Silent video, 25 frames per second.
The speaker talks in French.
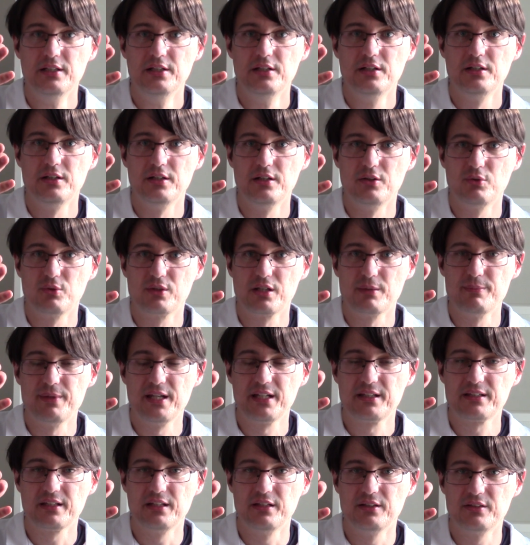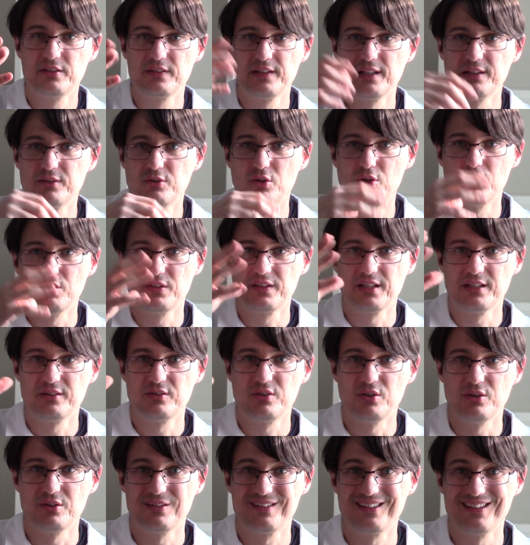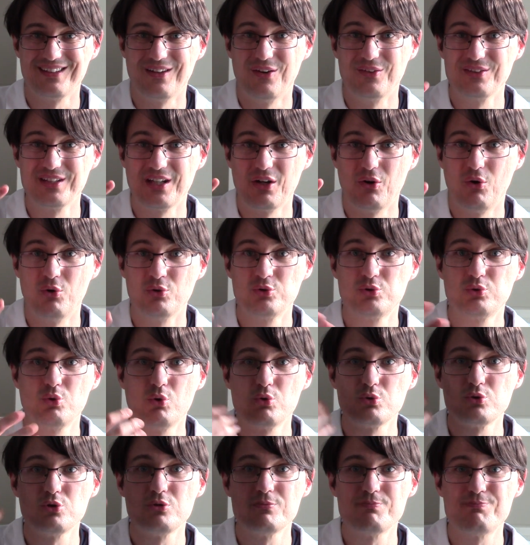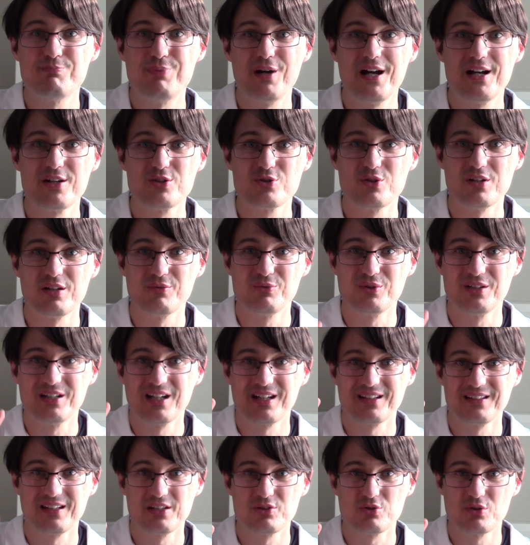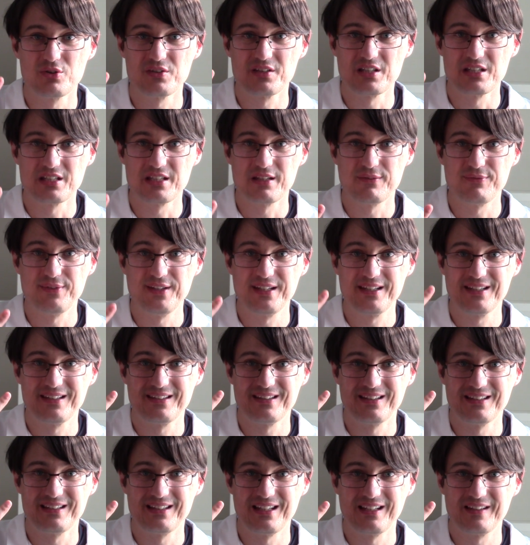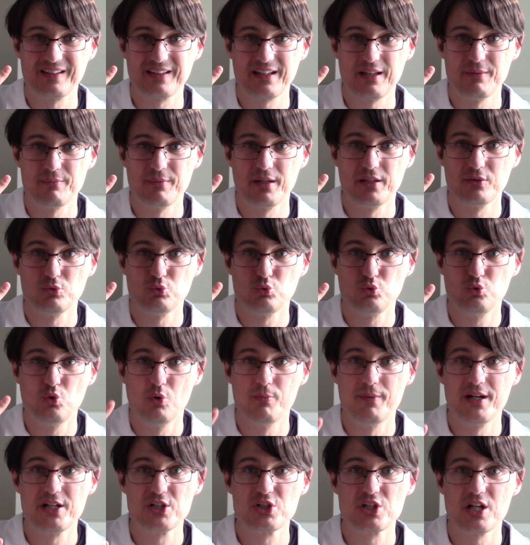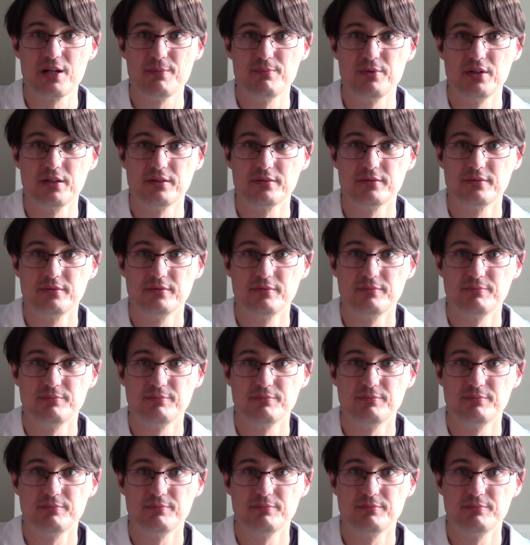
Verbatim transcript: euh, au Québec, cette, on, on, tourne une page de la vulgarisation scientifique et c'est extrêmement dommageable,